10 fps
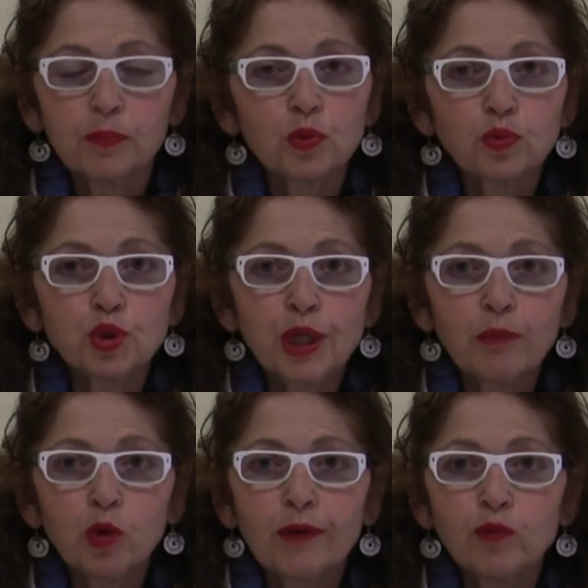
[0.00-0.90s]

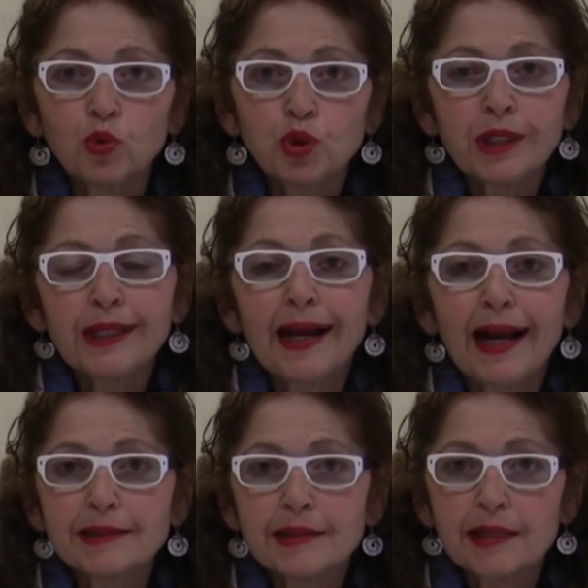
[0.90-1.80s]
Produciamo la voce
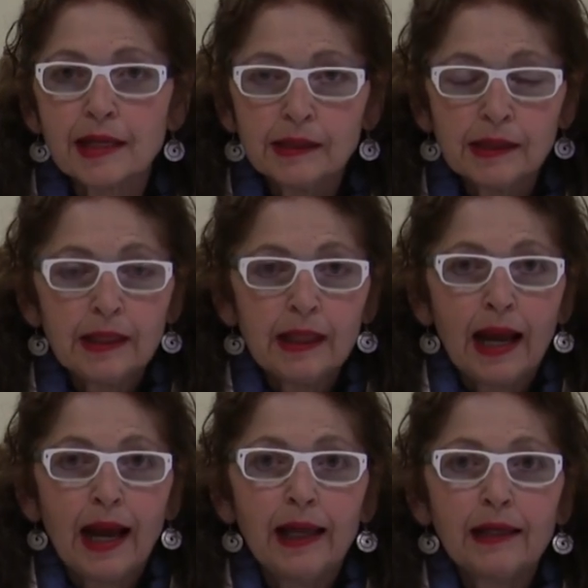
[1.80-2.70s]
grazie
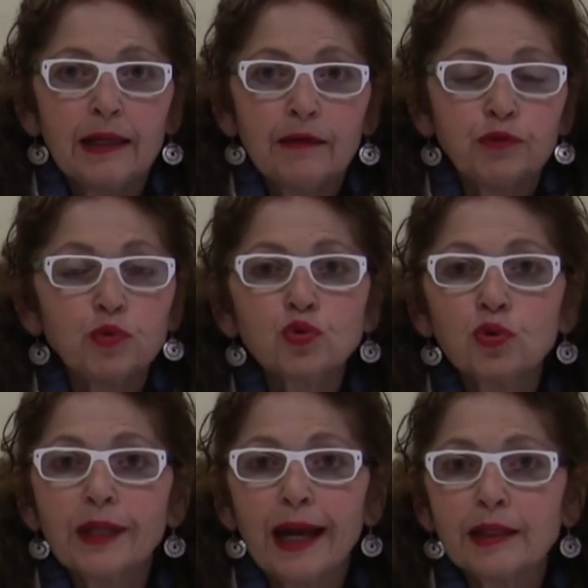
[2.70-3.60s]
al flusso
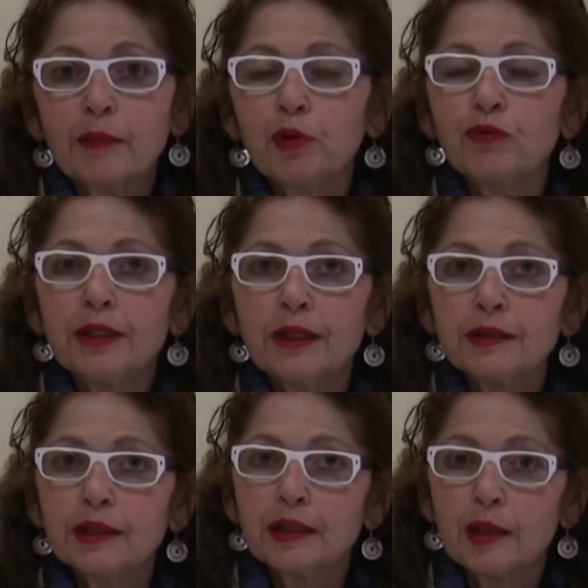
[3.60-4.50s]
d'aria
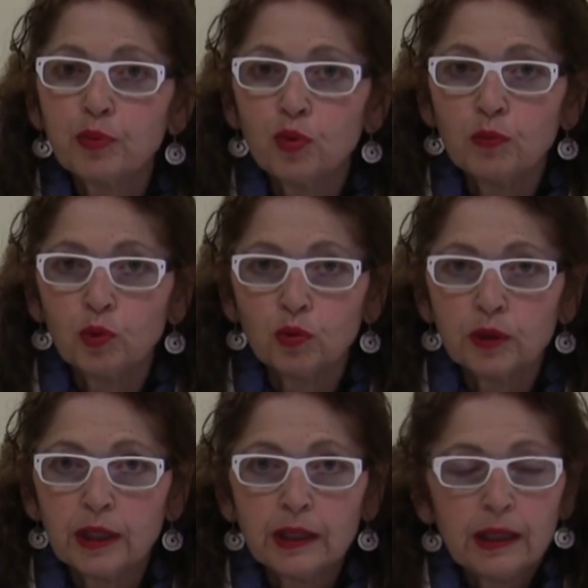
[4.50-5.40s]
proveniente dai
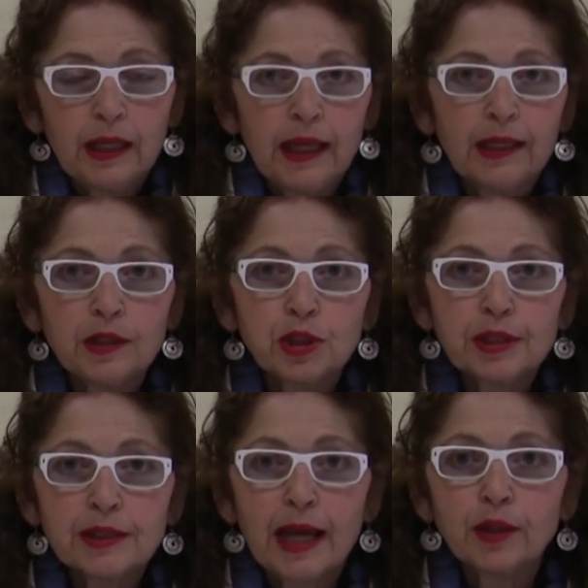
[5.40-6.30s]
polmoni. È
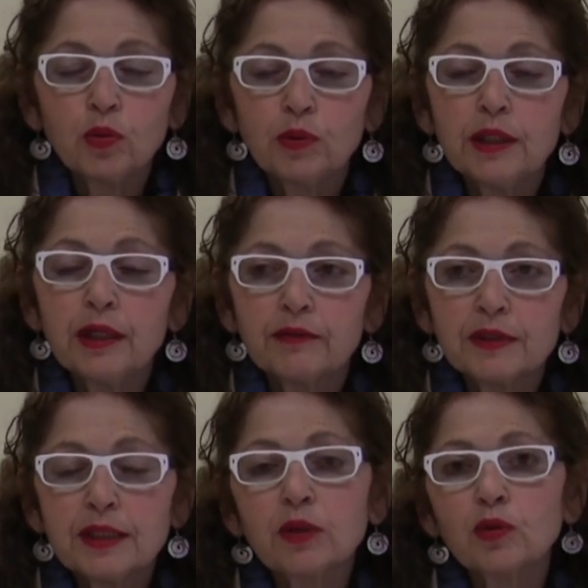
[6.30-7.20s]
necessario quindi che vi
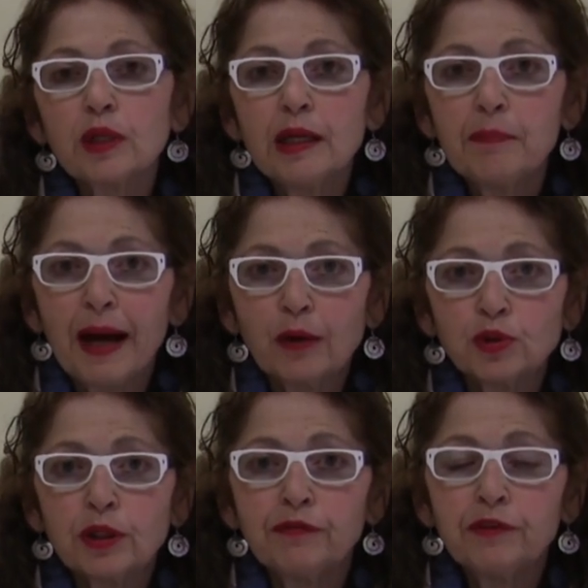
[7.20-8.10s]
siano delle
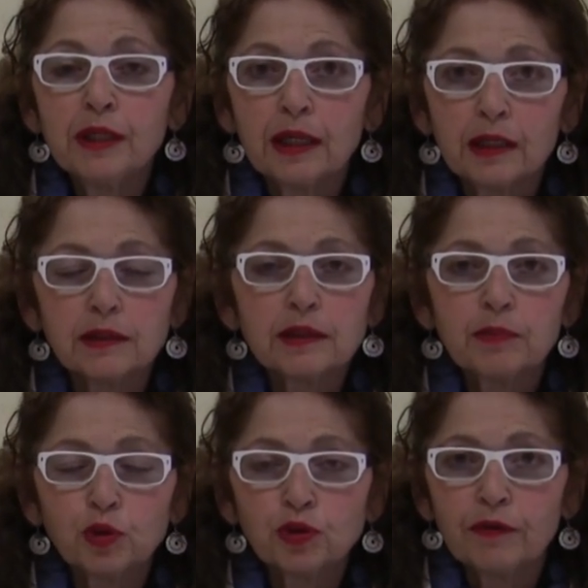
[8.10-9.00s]
pause affinché si
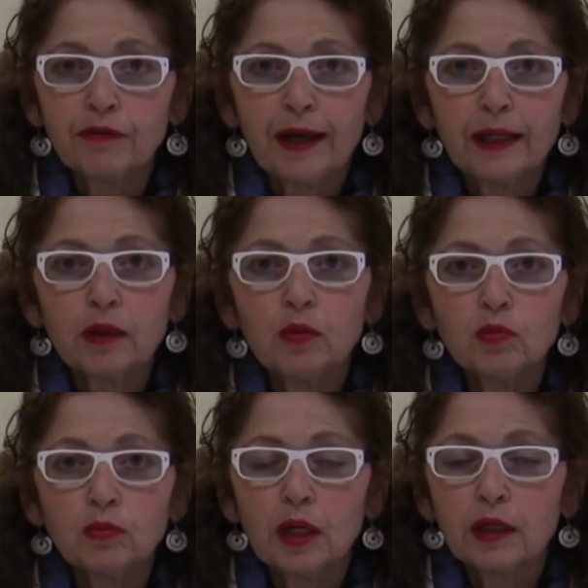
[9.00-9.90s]
possa fare
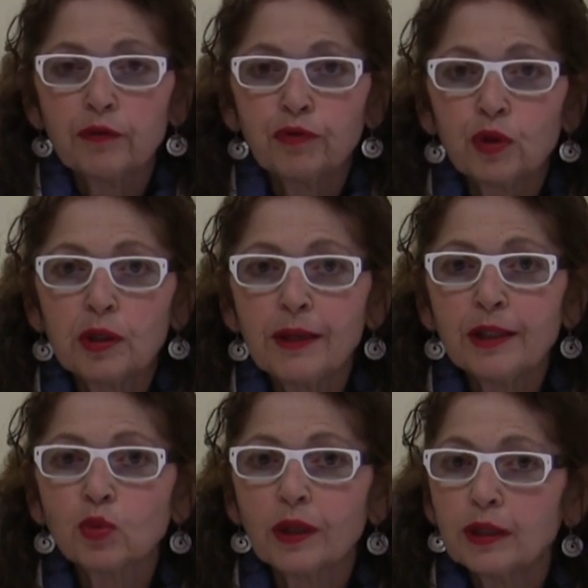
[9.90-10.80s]
un
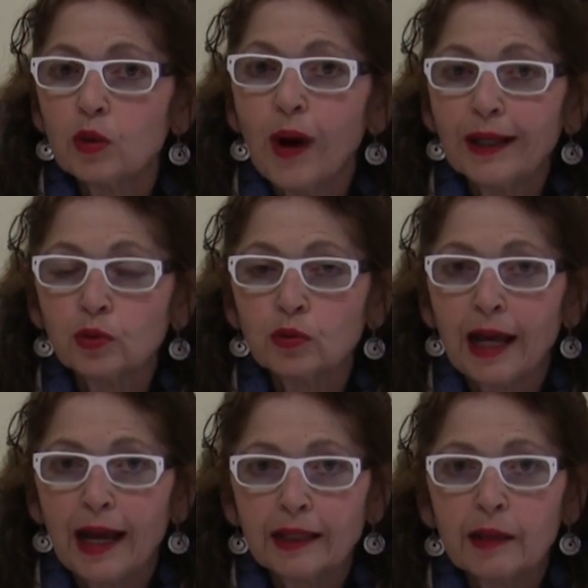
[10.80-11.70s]
rifornimento adeguato
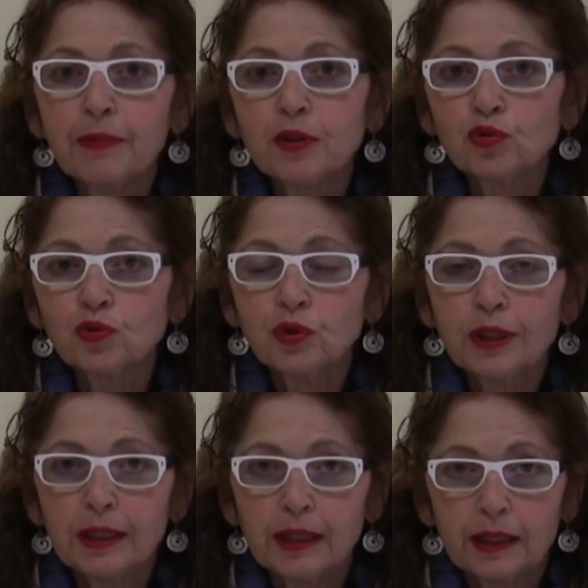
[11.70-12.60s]
d'aria per
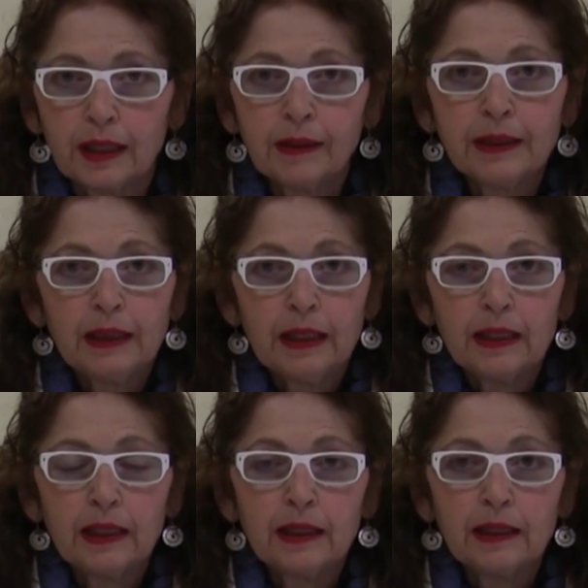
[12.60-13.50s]
sostenere
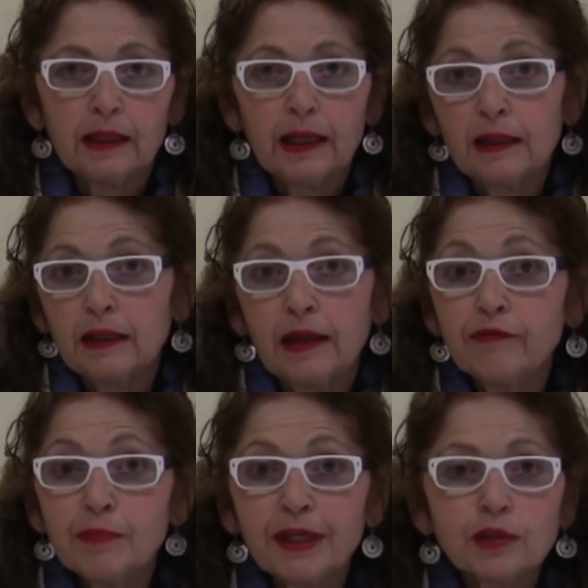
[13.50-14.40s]
eh, la, la
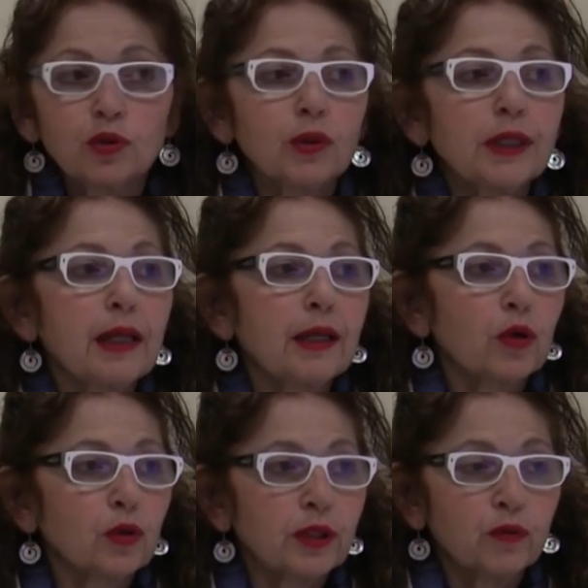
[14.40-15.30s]
vibrazione delle
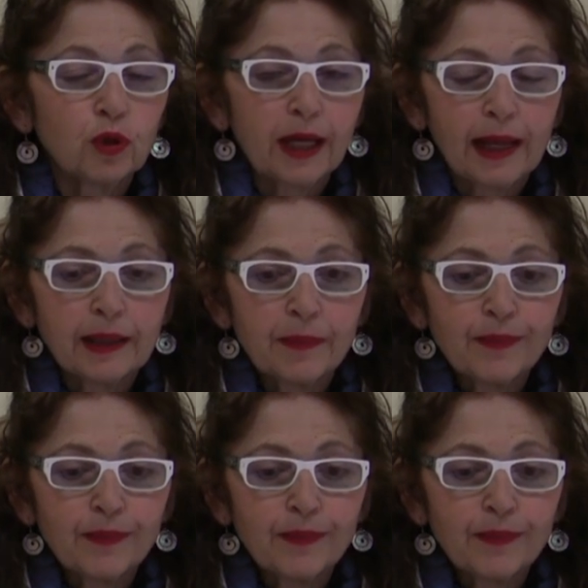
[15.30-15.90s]
corde vocali.